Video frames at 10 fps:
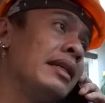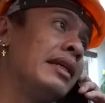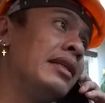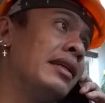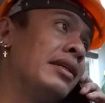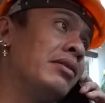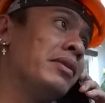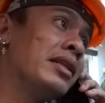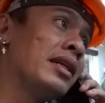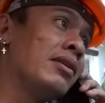naghihintay na yung
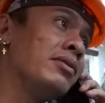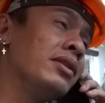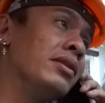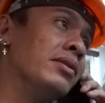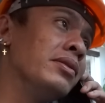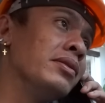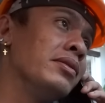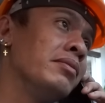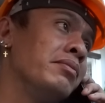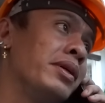mga tao dito
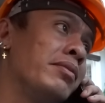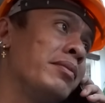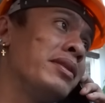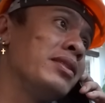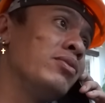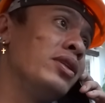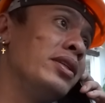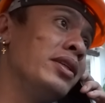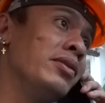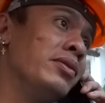para mapasimulan
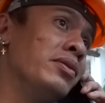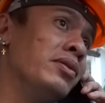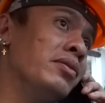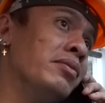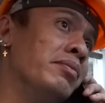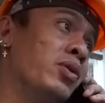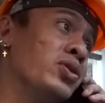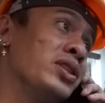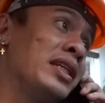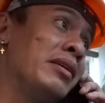na yung
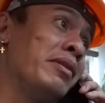poste na